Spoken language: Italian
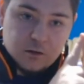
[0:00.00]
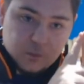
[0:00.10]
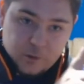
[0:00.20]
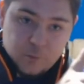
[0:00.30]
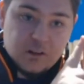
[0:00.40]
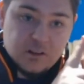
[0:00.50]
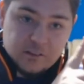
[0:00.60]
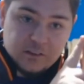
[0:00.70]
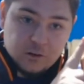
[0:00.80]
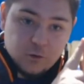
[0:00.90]
per me
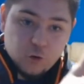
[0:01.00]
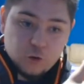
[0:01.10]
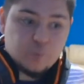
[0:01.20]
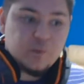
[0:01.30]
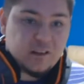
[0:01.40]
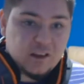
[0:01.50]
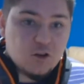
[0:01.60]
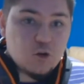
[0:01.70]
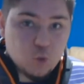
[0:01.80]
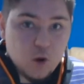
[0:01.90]
diventa un lavoro, perché
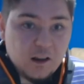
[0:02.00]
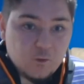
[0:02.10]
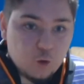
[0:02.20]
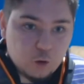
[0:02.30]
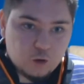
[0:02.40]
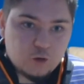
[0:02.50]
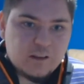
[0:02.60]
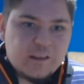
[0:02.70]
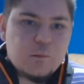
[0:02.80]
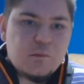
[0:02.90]
io qua lavoro, io non
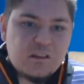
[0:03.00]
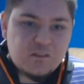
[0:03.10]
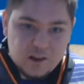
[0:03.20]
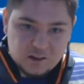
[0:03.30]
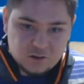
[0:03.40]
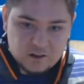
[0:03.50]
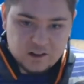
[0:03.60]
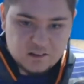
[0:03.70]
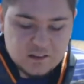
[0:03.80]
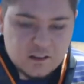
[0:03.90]
è che mi diverto
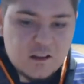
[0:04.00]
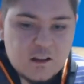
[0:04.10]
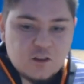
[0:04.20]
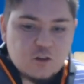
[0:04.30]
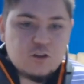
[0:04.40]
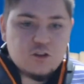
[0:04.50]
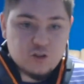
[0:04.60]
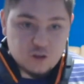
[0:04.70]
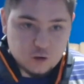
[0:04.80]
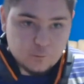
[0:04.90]
ragazzi, io ho
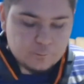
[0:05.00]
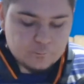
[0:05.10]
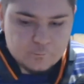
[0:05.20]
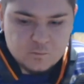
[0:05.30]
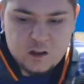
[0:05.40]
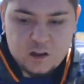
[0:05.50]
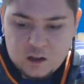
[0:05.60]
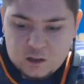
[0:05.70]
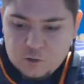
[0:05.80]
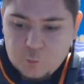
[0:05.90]
deciso
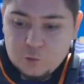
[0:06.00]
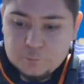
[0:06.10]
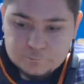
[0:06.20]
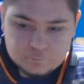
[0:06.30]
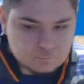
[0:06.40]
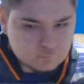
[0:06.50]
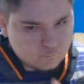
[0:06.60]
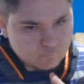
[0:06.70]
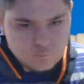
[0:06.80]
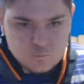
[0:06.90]
uh, dopo
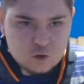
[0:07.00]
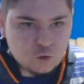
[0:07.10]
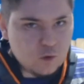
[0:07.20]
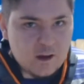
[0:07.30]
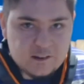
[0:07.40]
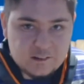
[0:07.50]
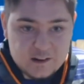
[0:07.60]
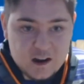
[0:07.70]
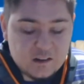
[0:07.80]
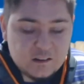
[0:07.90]
due anni,
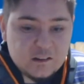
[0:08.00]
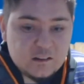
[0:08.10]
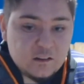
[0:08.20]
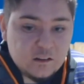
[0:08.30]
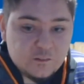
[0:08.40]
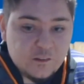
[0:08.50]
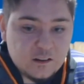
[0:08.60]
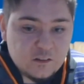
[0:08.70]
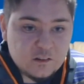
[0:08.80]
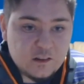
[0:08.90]
tre anni di far
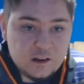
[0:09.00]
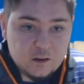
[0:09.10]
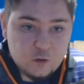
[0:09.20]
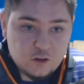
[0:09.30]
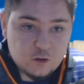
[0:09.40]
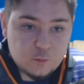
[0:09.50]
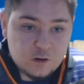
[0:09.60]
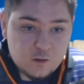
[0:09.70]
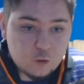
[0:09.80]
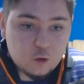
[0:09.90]
diventare questo il mio
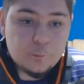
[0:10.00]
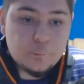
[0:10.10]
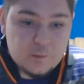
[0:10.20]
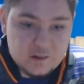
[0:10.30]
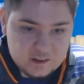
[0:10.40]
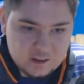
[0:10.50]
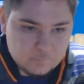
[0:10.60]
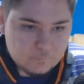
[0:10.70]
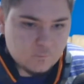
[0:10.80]
lavoro. Perché?